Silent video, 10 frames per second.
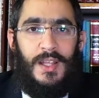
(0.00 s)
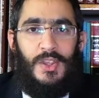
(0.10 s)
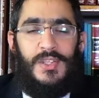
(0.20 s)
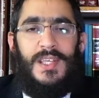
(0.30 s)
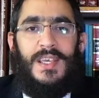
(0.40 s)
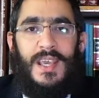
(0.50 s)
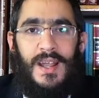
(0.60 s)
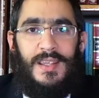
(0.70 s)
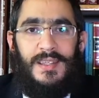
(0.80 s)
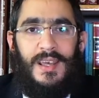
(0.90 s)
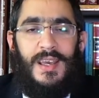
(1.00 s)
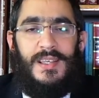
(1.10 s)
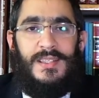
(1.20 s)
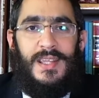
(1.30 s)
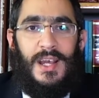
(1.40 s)
Dans ses qualités
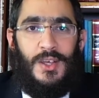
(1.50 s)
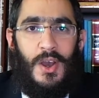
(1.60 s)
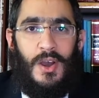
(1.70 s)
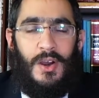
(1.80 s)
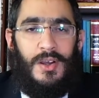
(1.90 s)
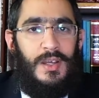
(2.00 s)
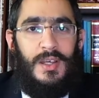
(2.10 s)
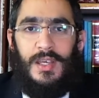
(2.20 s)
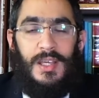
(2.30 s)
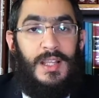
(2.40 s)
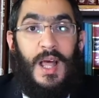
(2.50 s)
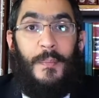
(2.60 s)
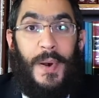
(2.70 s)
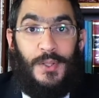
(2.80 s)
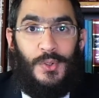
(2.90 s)
extérieures, il n'a
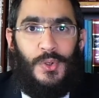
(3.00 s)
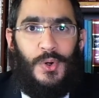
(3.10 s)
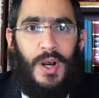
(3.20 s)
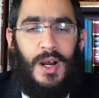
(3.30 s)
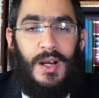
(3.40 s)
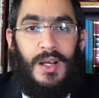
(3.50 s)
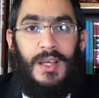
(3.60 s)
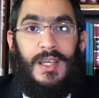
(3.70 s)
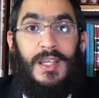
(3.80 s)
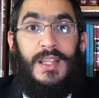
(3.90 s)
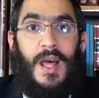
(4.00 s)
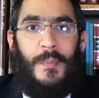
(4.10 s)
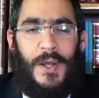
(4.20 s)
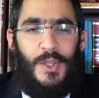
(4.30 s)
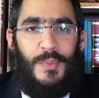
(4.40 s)
pas de Torah, il n'a
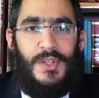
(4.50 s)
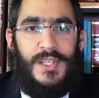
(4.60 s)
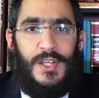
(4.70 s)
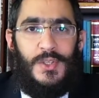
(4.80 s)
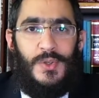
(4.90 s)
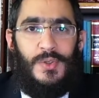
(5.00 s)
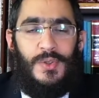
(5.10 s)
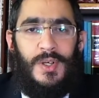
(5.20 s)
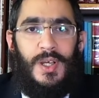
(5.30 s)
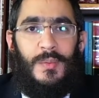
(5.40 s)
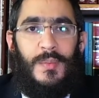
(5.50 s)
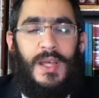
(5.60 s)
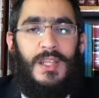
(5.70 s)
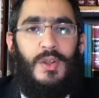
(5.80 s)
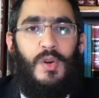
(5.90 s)
pas de bonnes actions,
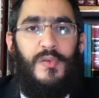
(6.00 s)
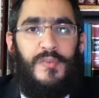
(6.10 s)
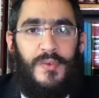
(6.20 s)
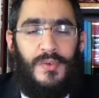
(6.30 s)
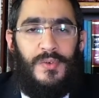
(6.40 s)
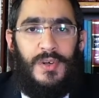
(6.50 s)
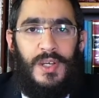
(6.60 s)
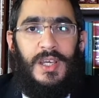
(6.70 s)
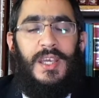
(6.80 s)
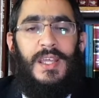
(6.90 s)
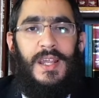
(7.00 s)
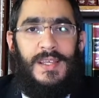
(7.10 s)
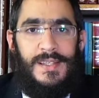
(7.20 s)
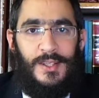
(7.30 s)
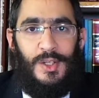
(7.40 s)
mais dans le fond, il est
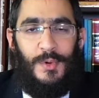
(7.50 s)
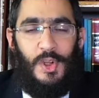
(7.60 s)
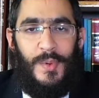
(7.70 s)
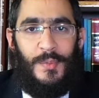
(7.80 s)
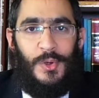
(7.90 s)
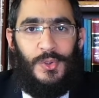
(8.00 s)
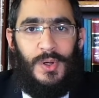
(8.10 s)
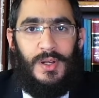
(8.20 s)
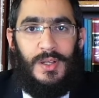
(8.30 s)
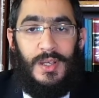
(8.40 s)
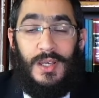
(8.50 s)
exactement le même que toi.